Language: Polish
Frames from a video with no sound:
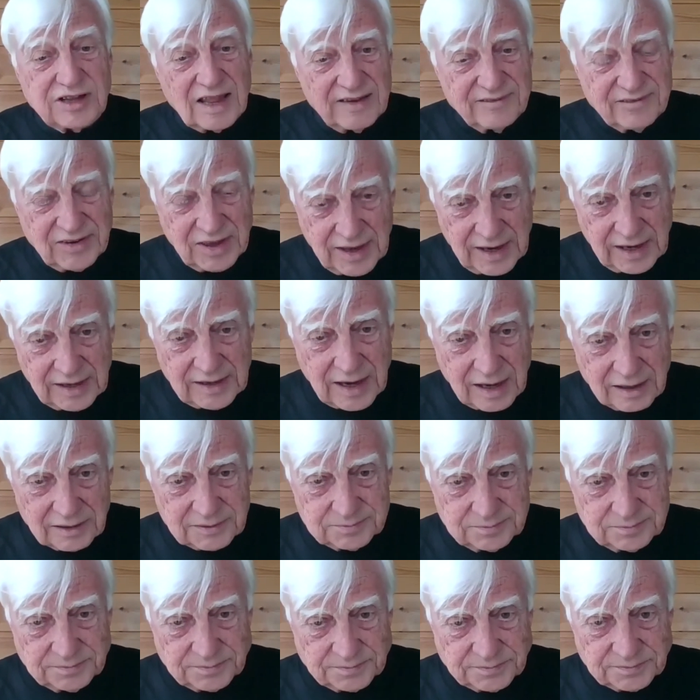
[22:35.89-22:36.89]
miał
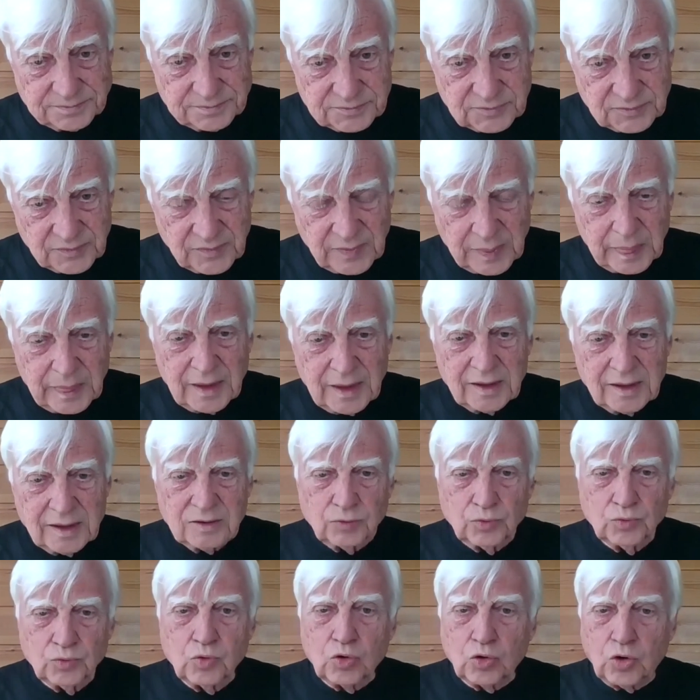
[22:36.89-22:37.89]
Orbini i
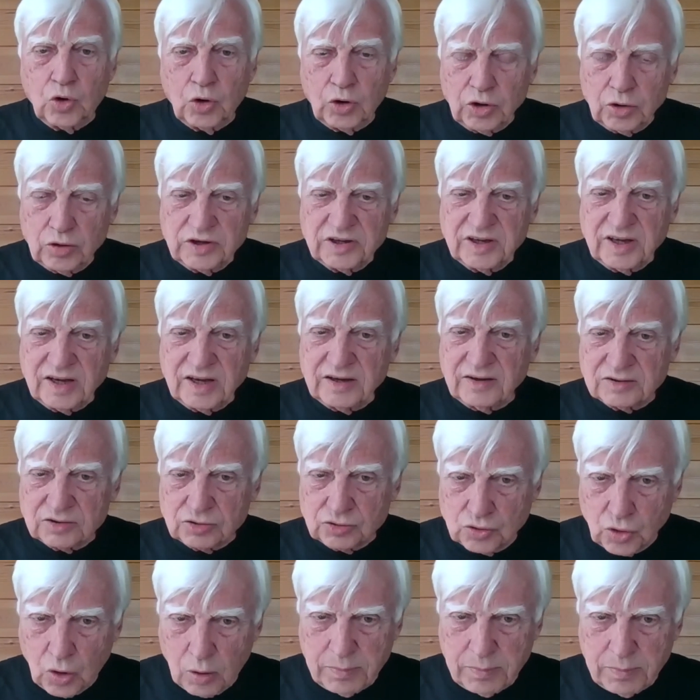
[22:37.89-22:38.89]
jego
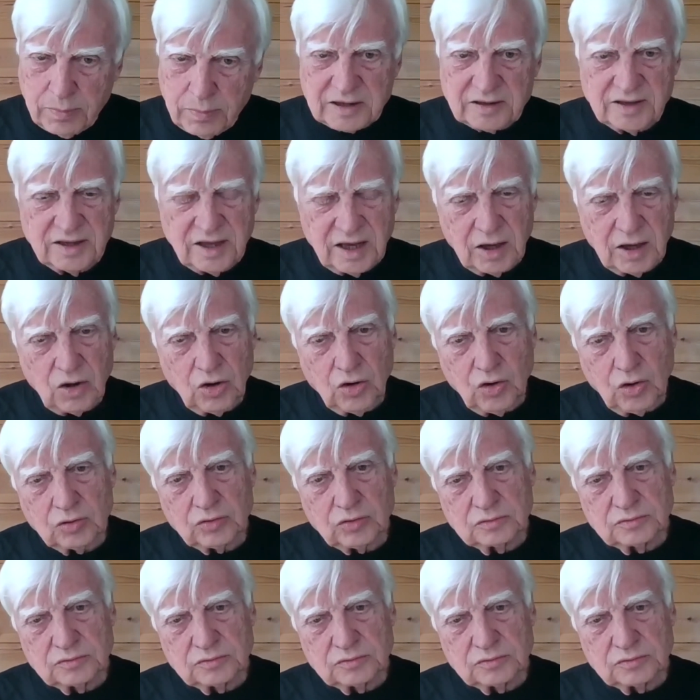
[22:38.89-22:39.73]
Królestwo Słowian,